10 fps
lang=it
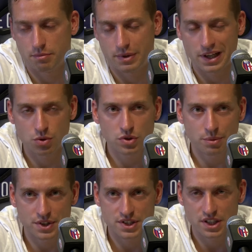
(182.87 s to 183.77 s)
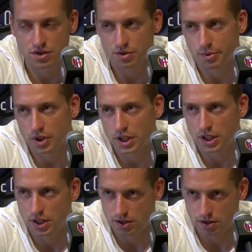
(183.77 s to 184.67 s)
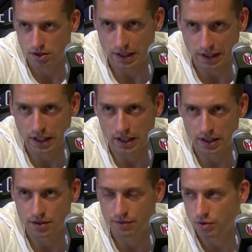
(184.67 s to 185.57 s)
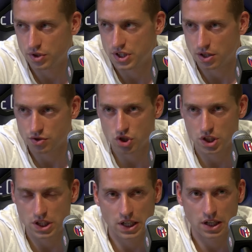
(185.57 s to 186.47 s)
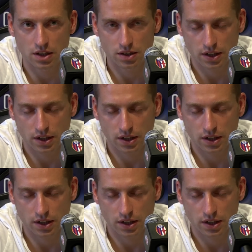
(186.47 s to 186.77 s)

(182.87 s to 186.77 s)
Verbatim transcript: prima di tutto a me stesso, poi anche ai tifosi e alla società